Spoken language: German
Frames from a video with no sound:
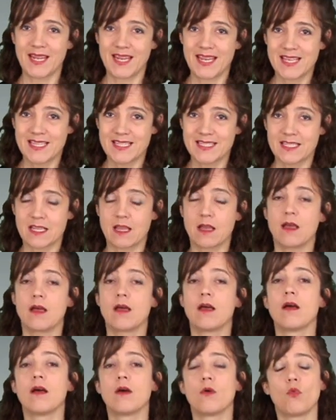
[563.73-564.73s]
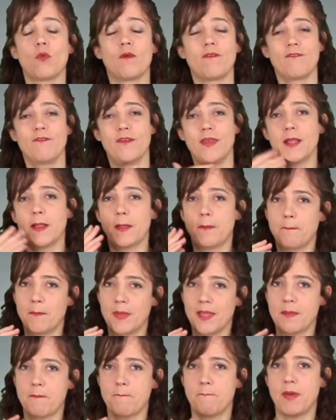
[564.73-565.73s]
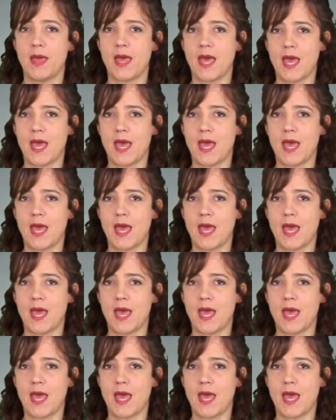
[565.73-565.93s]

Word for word: Beziehungen gestaltet.